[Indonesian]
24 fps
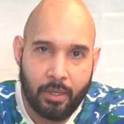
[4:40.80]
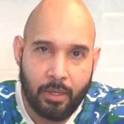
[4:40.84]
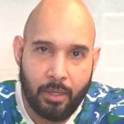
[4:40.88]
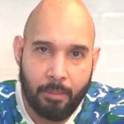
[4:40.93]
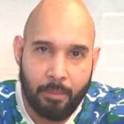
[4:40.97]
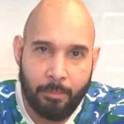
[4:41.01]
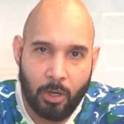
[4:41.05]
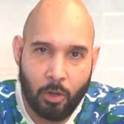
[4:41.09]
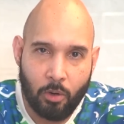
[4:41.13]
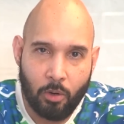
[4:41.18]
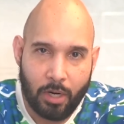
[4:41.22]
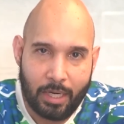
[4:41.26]

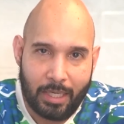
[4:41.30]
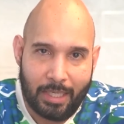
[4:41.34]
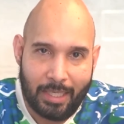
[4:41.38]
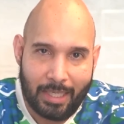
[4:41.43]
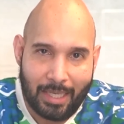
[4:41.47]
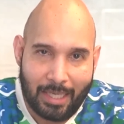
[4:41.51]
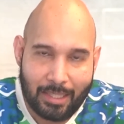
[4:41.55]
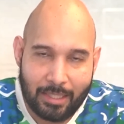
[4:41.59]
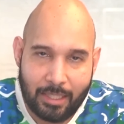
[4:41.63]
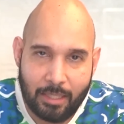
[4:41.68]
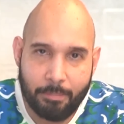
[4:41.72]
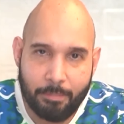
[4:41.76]

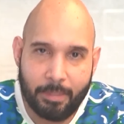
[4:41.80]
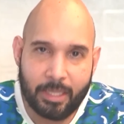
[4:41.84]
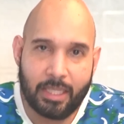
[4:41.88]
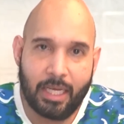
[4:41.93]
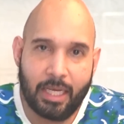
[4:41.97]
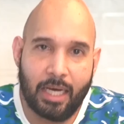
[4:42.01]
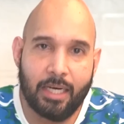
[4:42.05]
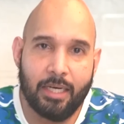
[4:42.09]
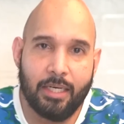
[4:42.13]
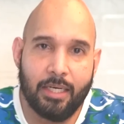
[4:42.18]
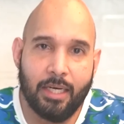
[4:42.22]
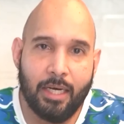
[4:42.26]
mengkoordinasi
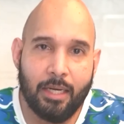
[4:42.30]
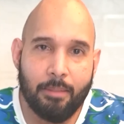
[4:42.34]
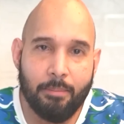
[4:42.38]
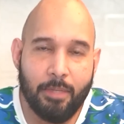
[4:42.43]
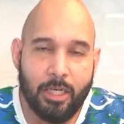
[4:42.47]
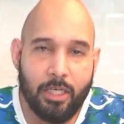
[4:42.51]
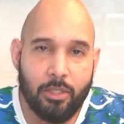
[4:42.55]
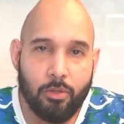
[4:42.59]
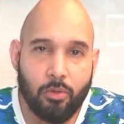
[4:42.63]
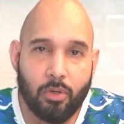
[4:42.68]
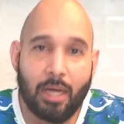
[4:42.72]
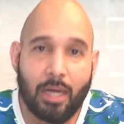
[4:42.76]
pertahanan dengan
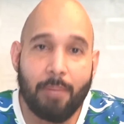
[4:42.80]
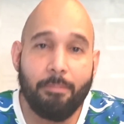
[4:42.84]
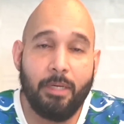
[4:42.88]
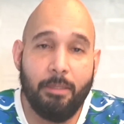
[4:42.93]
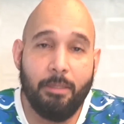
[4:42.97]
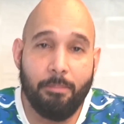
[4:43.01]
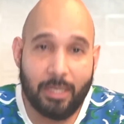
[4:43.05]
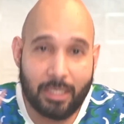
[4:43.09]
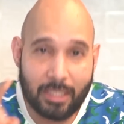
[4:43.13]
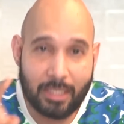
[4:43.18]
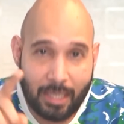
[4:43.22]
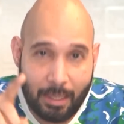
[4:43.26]
begitu rapi
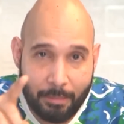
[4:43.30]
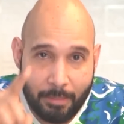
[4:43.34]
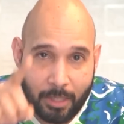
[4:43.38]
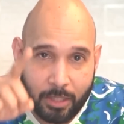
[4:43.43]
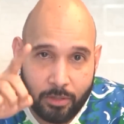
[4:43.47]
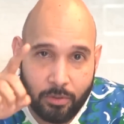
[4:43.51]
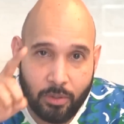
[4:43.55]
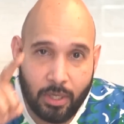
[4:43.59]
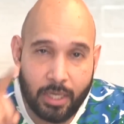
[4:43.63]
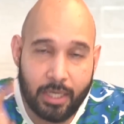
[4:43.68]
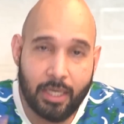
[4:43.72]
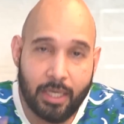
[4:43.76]
bersama
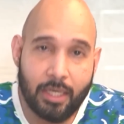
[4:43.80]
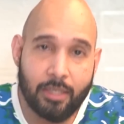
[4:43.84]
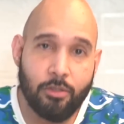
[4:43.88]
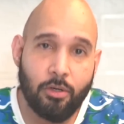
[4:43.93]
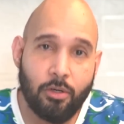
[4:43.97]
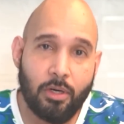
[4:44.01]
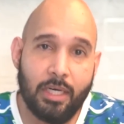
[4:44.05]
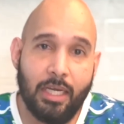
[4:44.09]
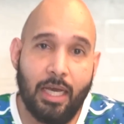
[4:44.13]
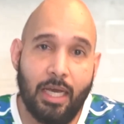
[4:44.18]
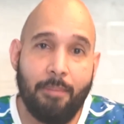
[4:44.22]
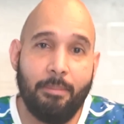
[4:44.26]
juga dengan
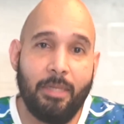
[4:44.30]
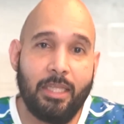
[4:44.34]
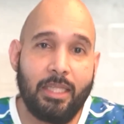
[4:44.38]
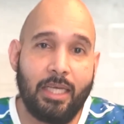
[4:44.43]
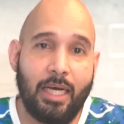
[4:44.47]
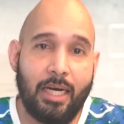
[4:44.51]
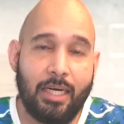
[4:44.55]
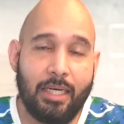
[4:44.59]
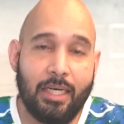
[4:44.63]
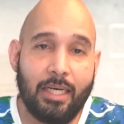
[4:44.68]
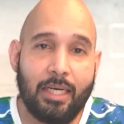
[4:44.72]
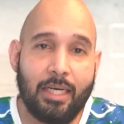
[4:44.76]
Jordi Amat
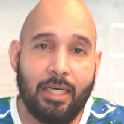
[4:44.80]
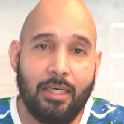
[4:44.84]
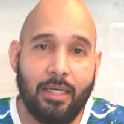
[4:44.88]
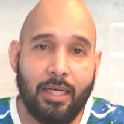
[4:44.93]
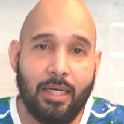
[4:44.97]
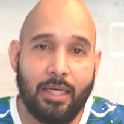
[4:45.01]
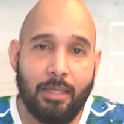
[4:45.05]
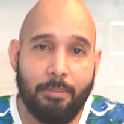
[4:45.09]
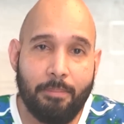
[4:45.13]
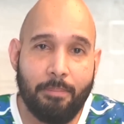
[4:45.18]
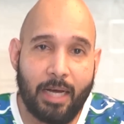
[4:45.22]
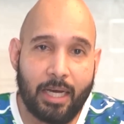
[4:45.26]
karena kan
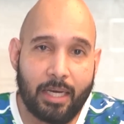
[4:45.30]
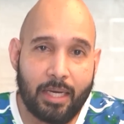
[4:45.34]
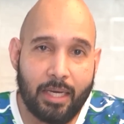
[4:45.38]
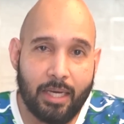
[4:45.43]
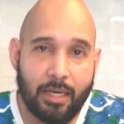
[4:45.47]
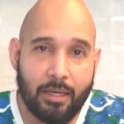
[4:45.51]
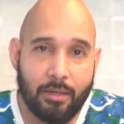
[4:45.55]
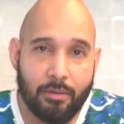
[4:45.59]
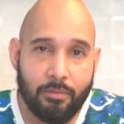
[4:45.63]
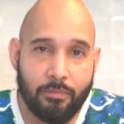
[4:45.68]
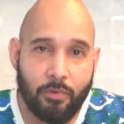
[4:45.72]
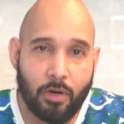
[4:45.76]
yang dipakai